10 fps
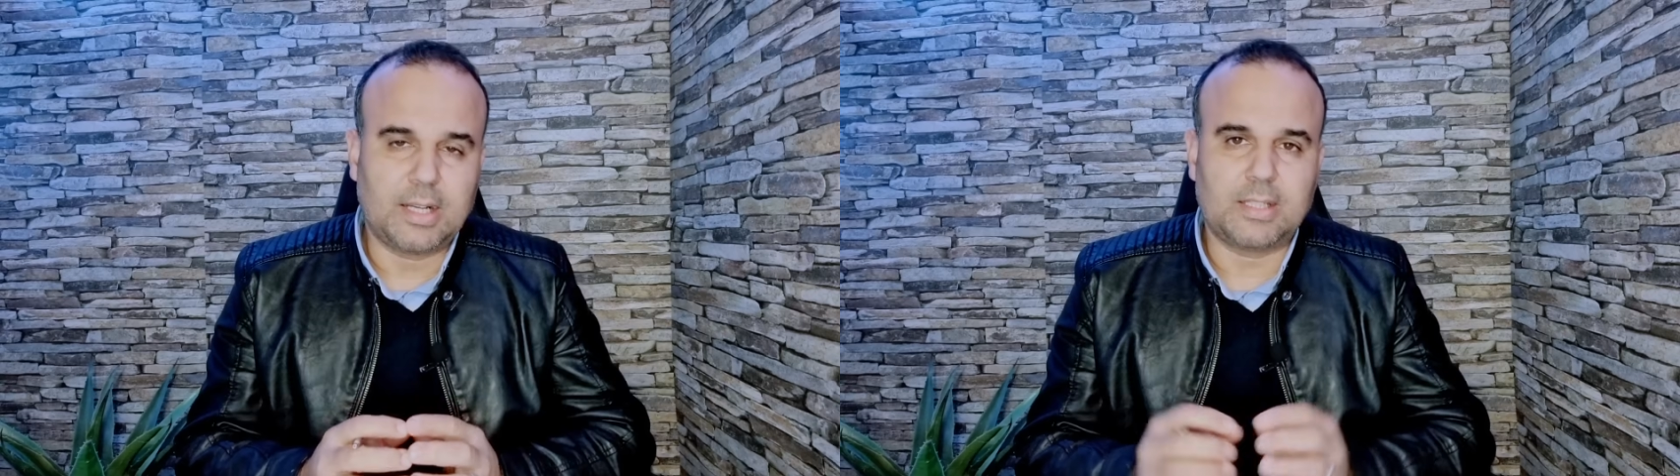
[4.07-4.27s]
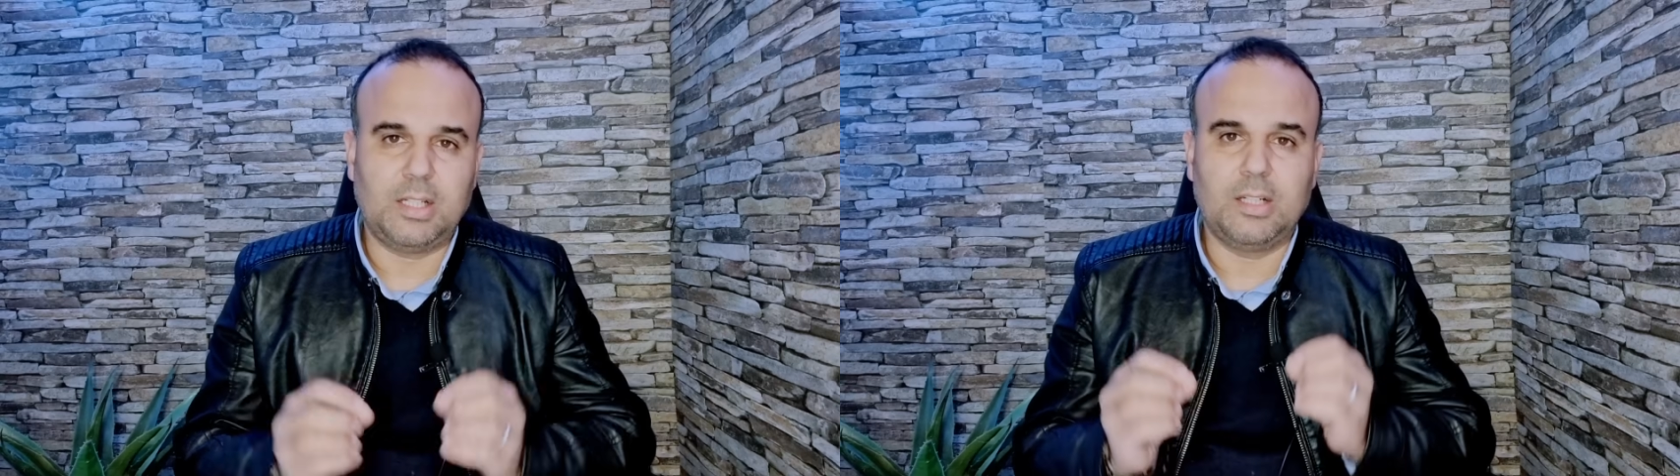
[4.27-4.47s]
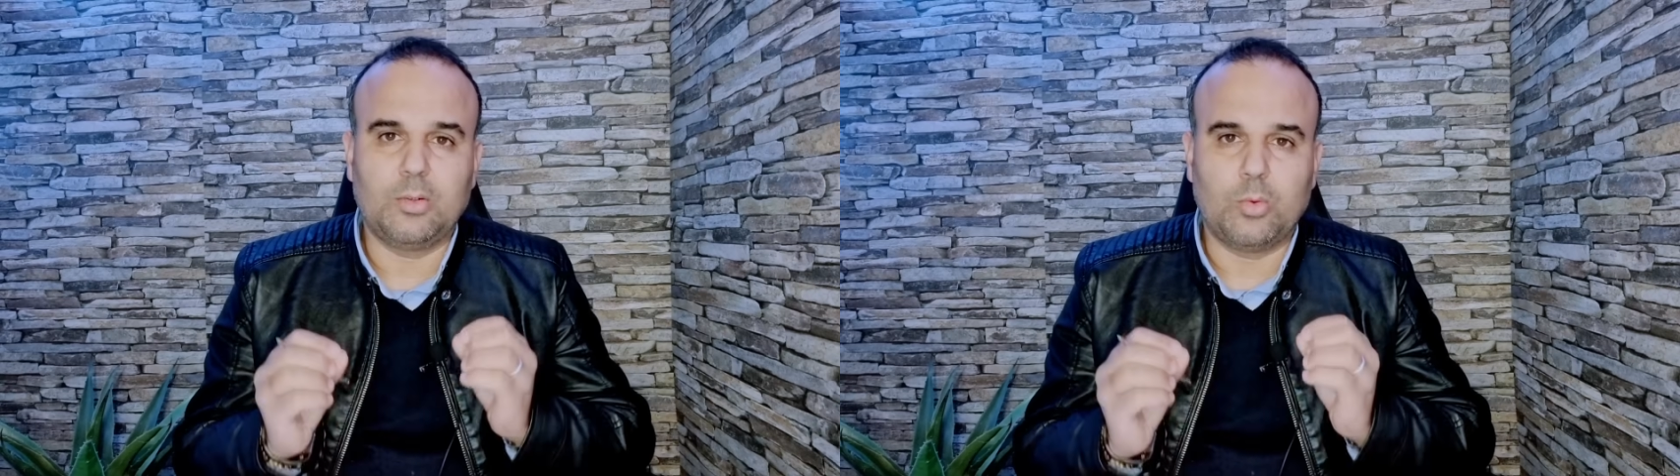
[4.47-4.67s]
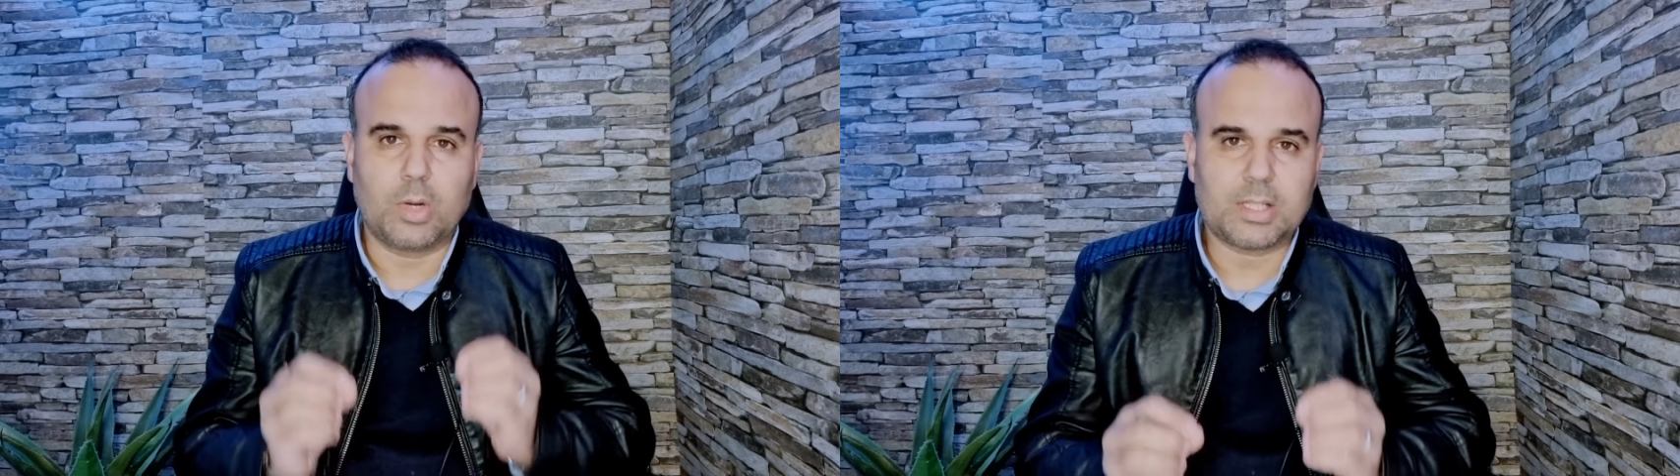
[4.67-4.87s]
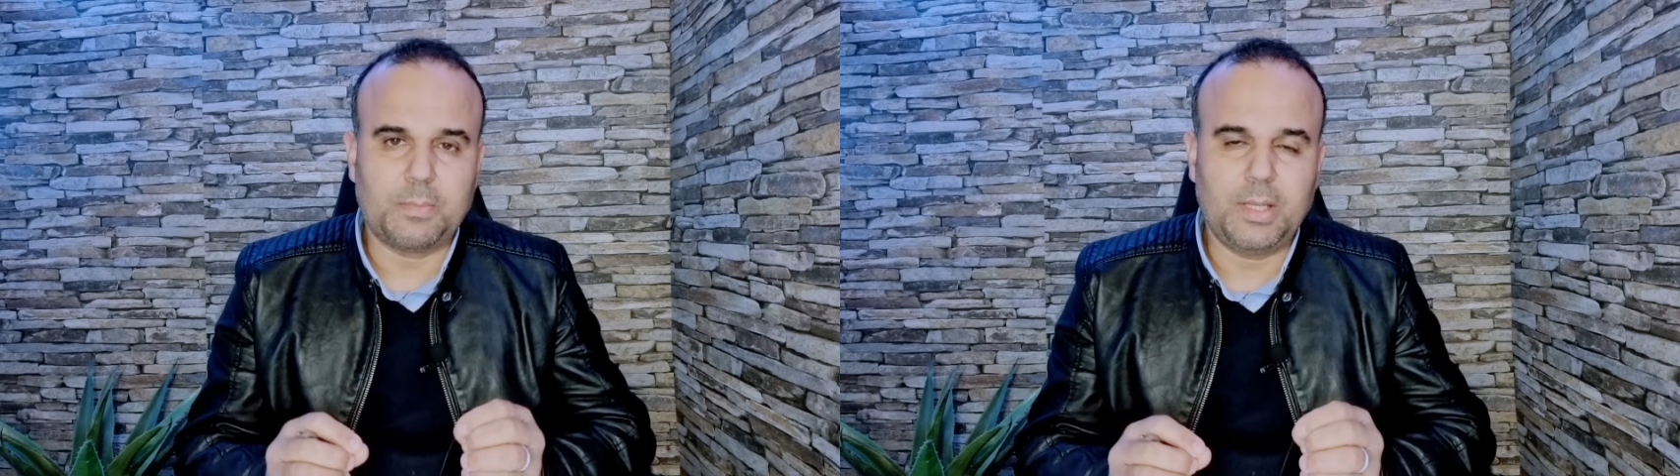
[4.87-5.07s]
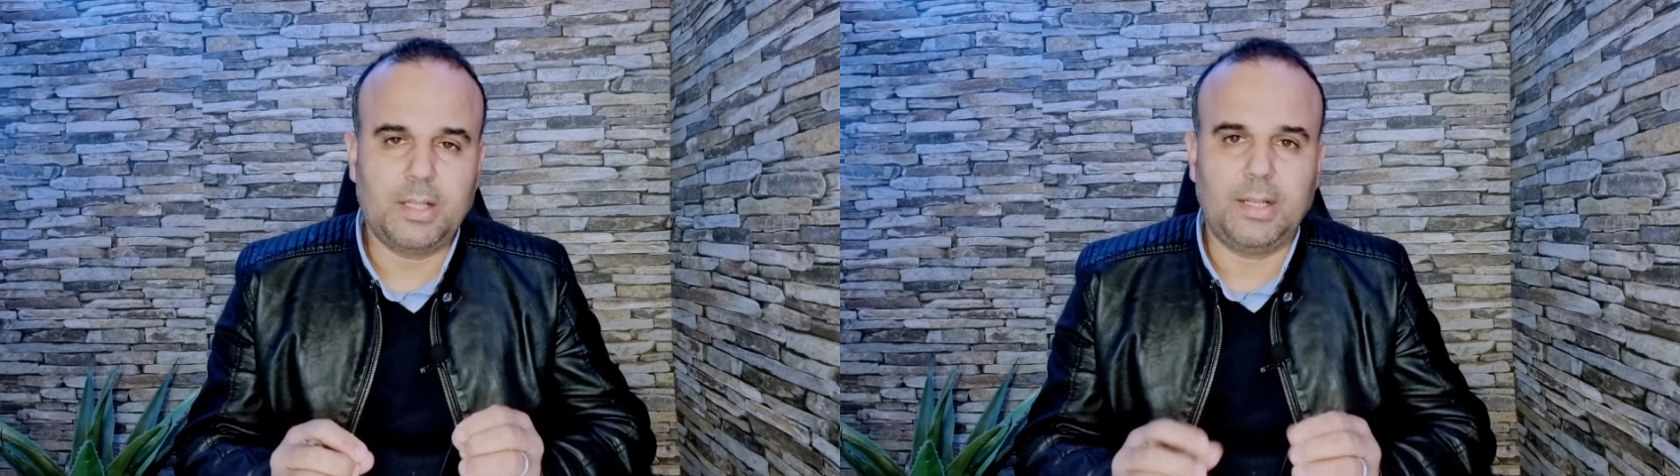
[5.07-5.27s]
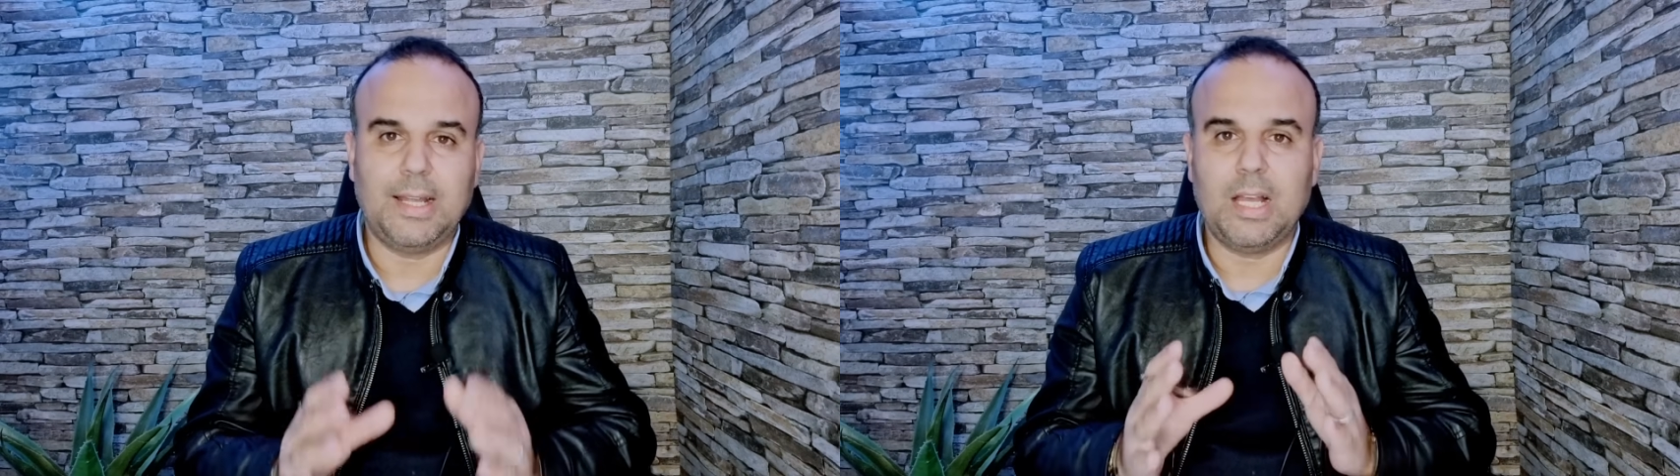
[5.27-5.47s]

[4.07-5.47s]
كتعلن رسميا على